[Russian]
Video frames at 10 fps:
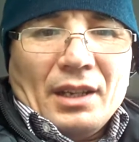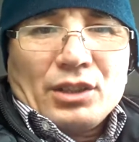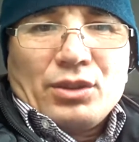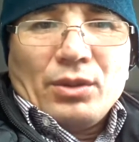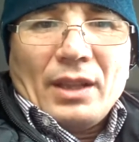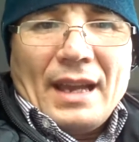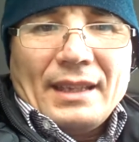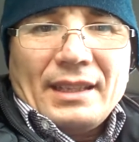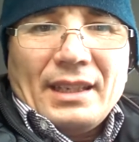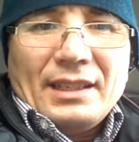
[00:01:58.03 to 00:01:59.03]
Жду
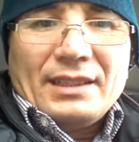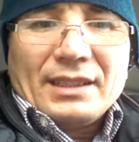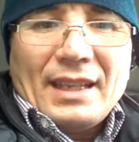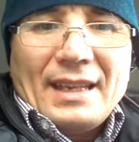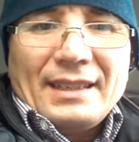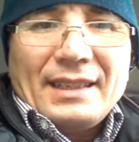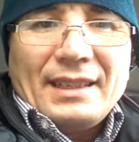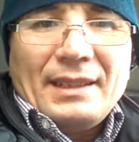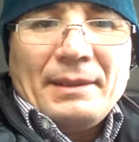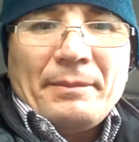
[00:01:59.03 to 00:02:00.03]
лайки, дизлайки,
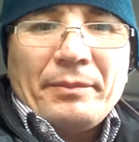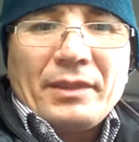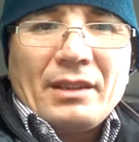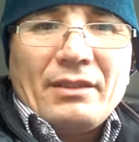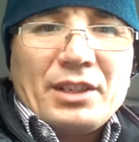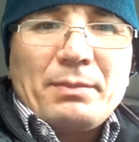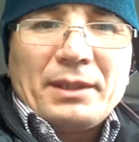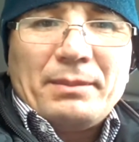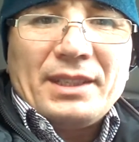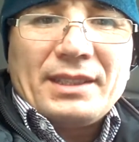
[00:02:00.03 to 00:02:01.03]
ваши
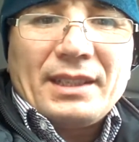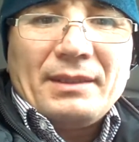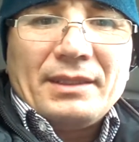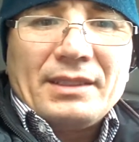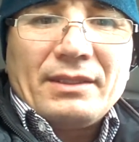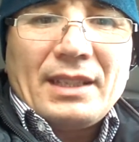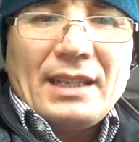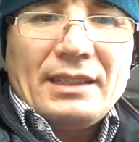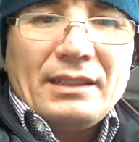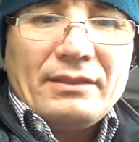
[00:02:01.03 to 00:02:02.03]
подписки. До
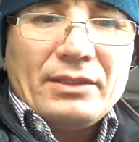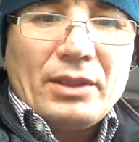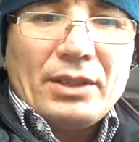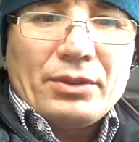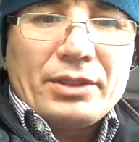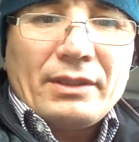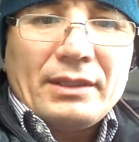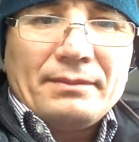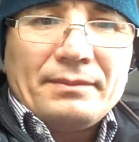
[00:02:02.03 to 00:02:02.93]
свидания, всего хорошего.